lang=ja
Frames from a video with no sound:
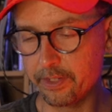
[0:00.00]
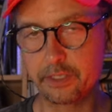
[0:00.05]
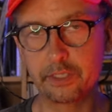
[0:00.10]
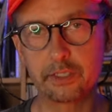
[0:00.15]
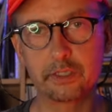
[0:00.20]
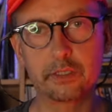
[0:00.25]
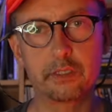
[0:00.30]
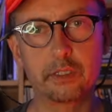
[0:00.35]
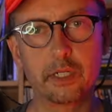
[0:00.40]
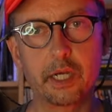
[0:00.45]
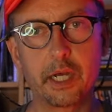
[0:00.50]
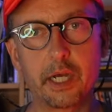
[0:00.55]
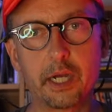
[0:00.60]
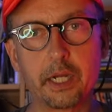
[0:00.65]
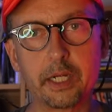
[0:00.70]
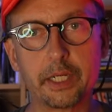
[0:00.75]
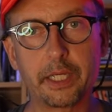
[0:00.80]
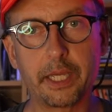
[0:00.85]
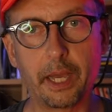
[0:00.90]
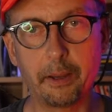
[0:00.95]
リス
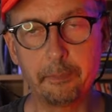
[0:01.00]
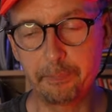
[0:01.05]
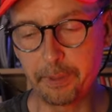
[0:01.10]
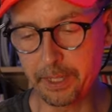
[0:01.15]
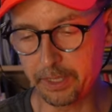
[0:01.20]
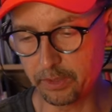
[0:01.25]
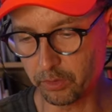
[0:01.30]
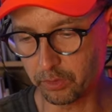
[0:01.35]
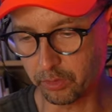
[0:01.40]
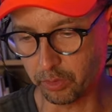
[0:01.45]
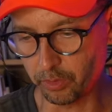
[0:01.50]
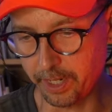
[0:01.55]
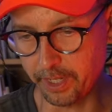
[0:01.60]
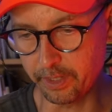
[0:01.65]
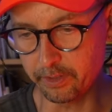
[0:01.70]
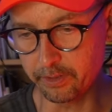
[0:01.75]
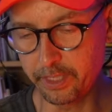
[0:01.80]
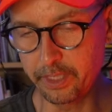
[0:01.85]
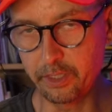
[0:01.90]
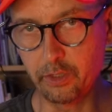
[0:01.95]
キャンペーンの
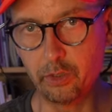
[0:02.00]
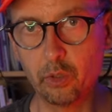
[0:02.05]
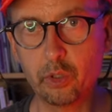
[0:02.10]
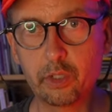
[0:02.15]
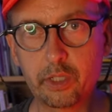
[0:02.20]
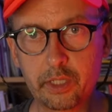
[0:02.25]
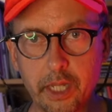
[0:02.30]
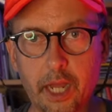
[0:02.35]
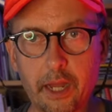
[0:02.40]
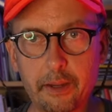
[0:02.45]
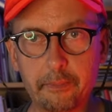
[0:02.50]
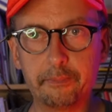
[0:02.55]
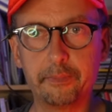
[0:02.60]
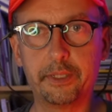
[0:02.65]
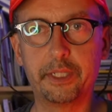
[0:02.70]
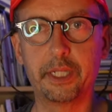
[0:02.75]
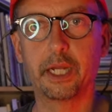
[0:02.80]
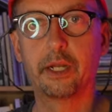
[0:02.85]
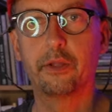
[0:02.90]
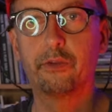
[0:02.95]
トレイルに乗った
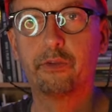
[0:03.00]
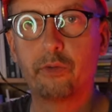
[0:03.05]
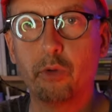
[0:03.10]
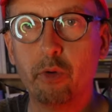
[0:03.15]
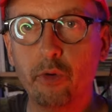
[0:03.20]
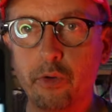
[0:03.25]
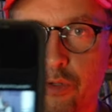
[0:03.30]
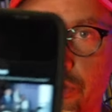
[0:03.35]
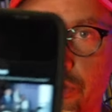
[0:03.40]
みたいなそう